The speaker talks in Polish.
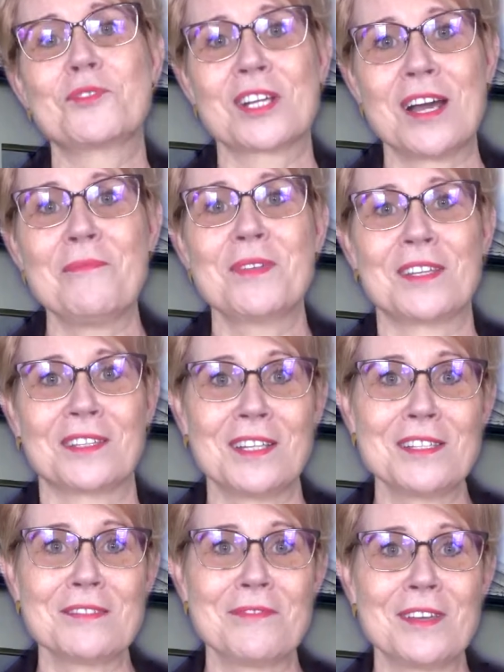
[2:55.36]
czekamy na
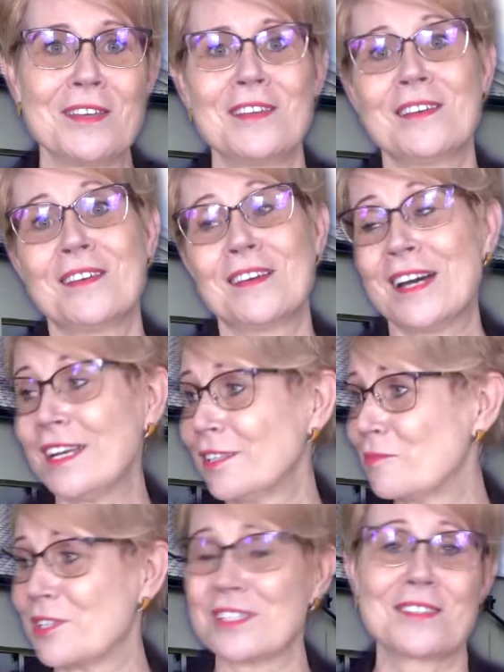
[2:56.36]
nazwę, a
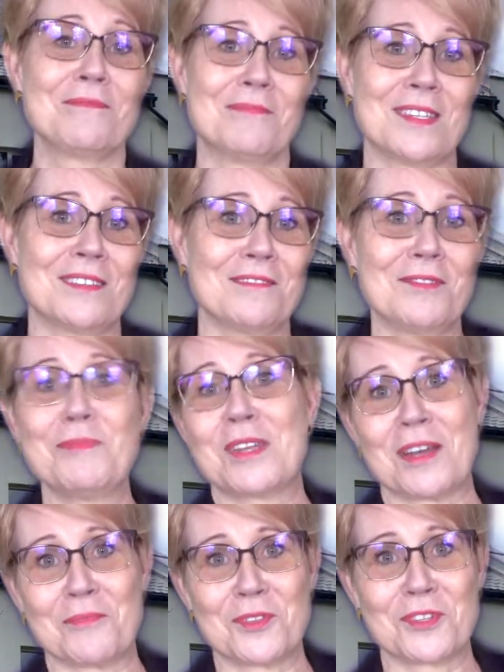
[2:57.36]
tymczasem my
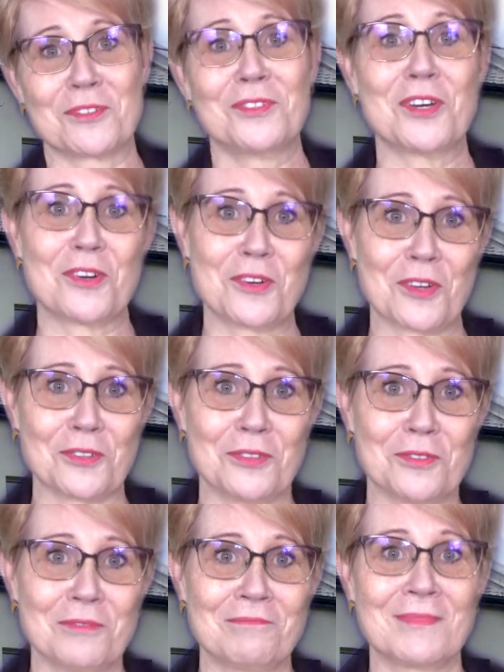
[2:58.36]
wybieramy się do
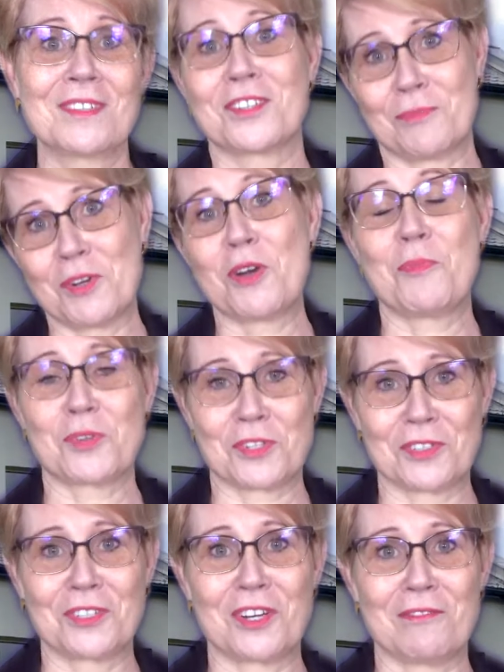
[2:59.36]
ogrodu, żeby go
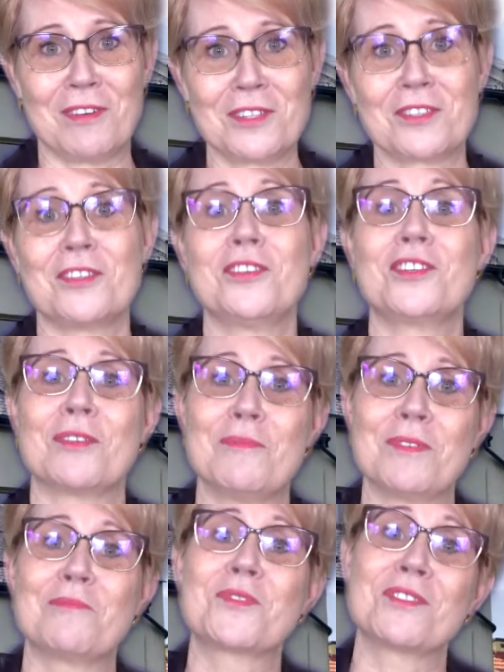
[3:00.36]
porządkować i
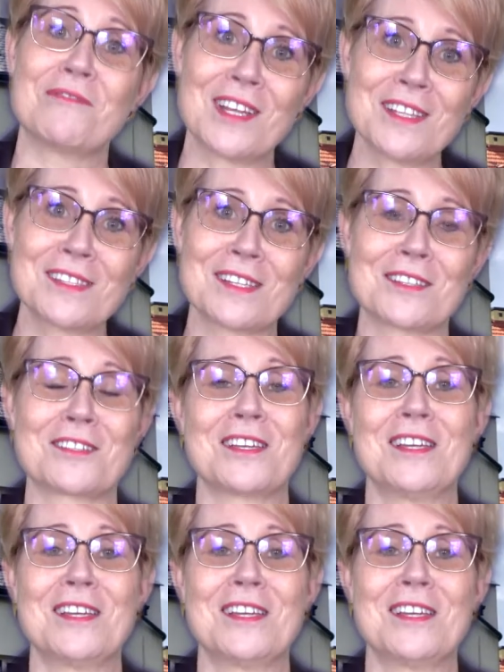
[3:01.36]
żeby przywracać